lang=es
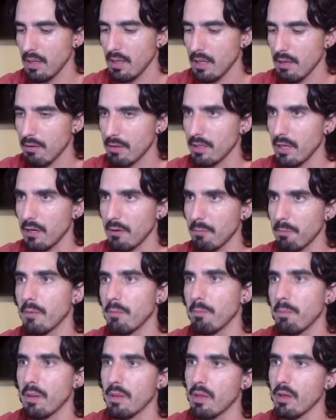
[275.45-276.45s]
que va a ser
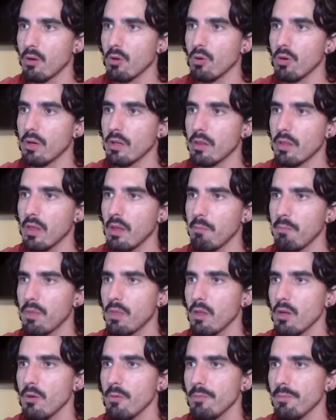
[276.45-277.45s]

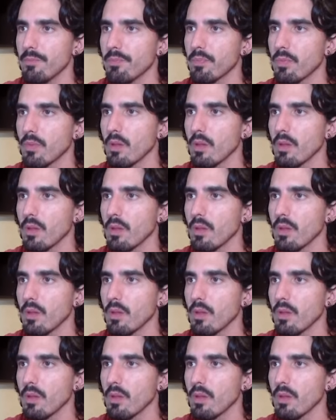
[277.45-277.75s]
pdoException,